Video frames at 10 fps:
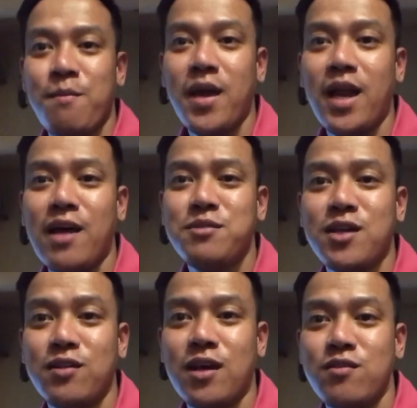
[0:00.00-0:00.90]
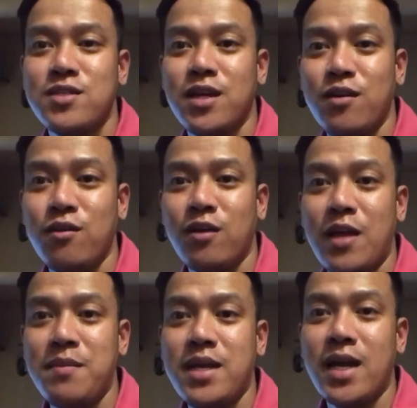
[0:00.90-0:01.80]
Mega love shout out sa iyo,
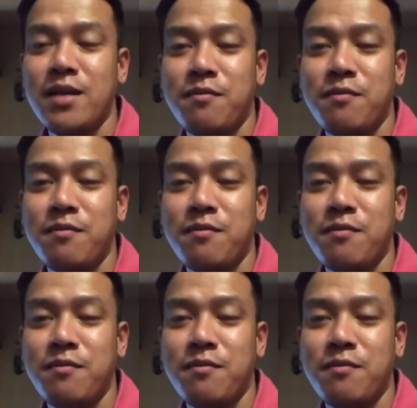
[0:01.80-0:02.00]
kaibigan